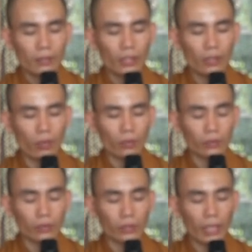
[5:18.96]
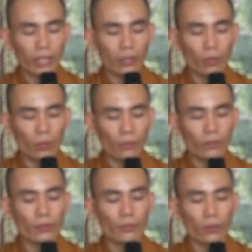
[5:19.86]
tiếng ồn xe cộ
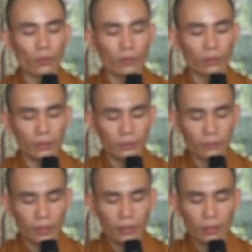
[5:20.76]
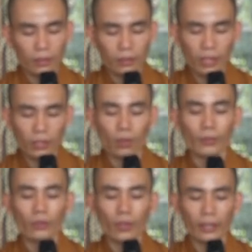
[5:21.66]
vui buồn, xe cộ
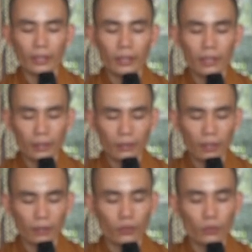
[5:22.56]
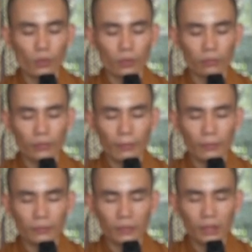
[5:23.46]
bên ngoài kia đấy, vui buồn trong tâm
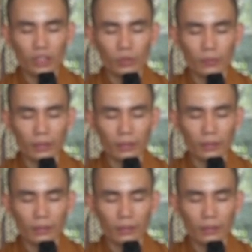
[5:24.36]
tư của mình,